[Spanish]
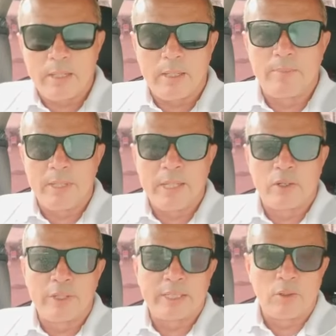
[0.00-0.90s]
Me he
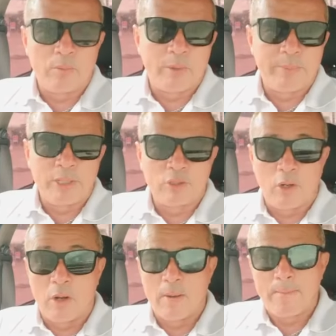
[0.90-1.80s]
conectado un
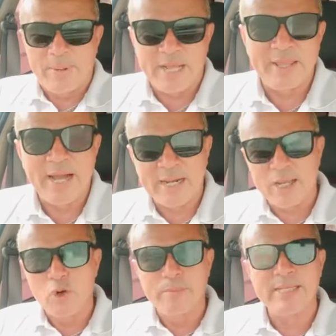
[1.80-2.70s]
momento para dejarles
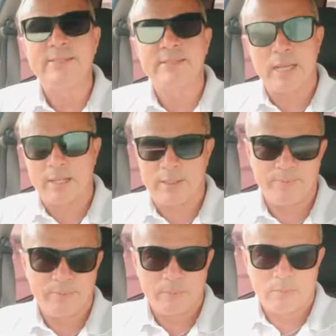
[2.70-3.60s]
un mensaje.
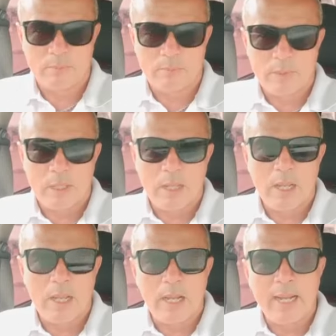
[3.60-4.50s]

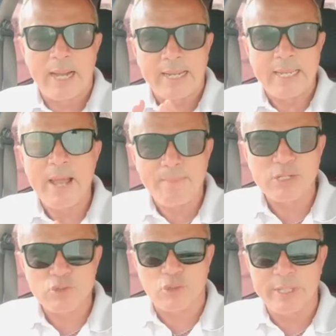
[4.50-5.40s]
Aquellas
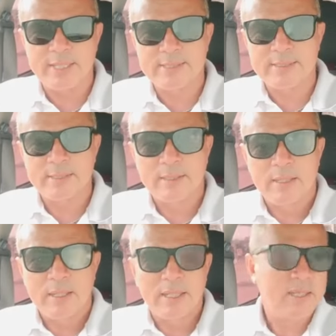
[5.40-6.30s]
personas
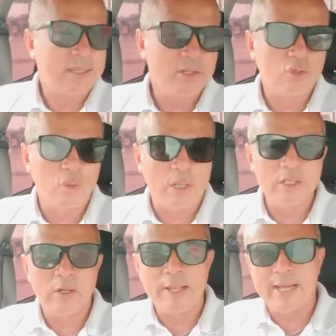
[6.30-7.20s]
que tanto
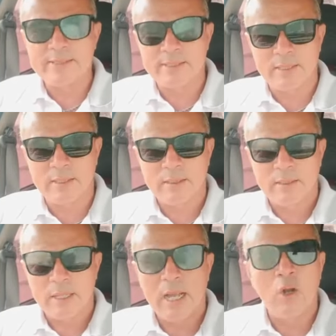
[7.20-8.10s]
daño le hacen
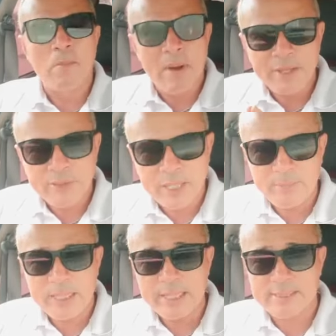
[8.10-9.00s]
a los más
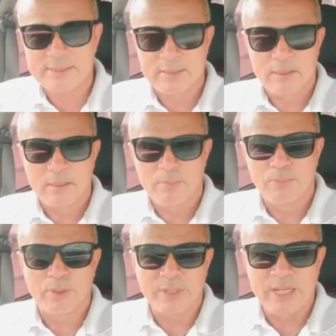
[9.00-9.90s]
débiles
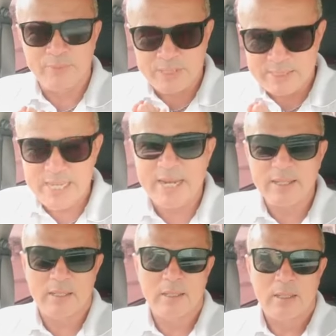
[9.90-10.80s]
por beneficiar
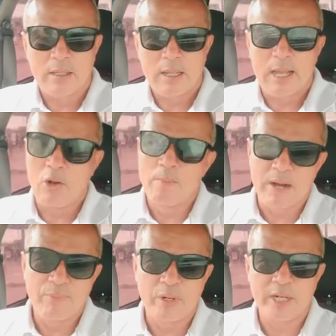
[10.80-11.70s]
a los
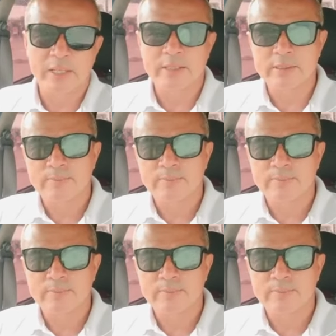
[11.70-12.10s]
más fuertes.